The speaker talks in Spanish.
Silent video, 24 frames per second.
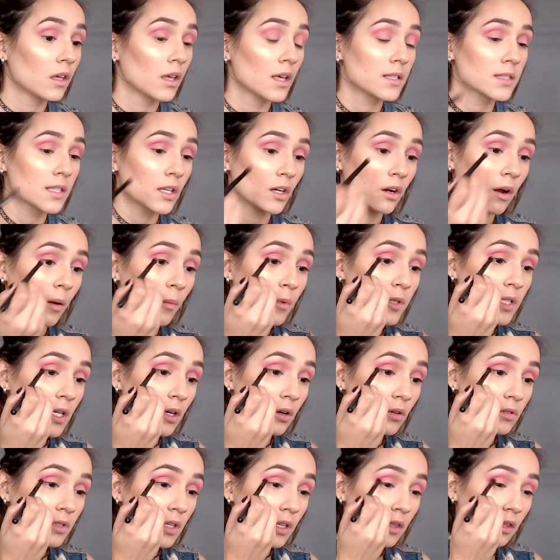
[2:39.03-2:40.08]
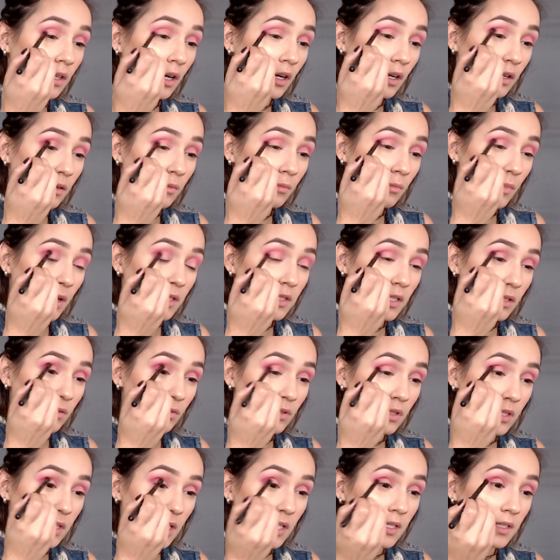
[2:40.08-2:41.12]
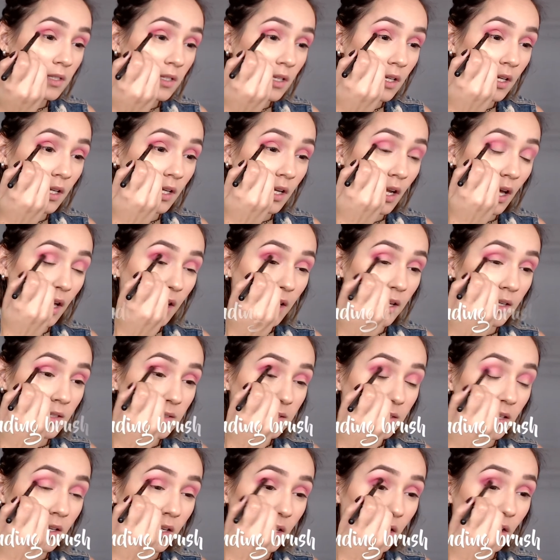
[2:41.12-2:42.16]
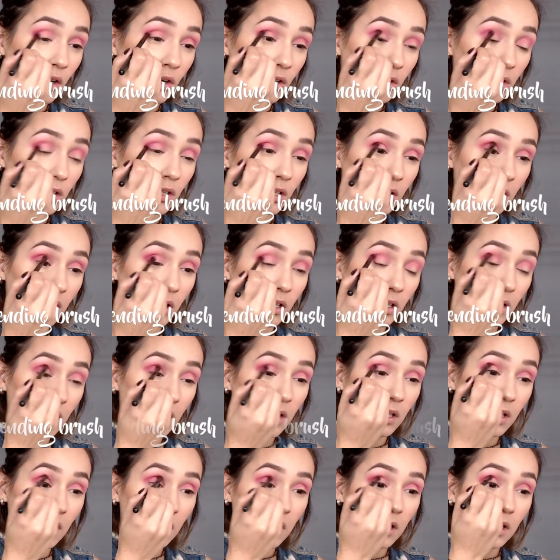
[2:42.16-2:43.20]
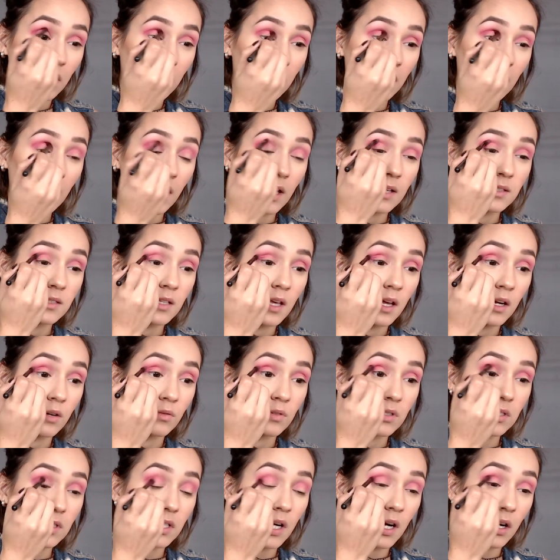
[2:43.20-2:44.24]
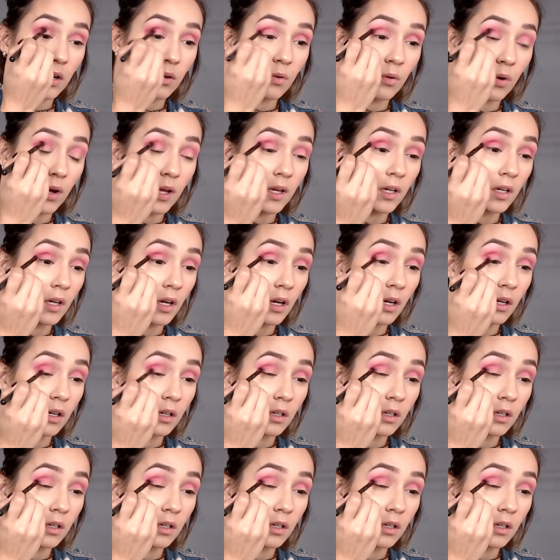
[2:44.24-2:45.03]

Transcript: y este lo vamos a concentrar más en nuestra esquina exterior y hacia nuestra cuenca.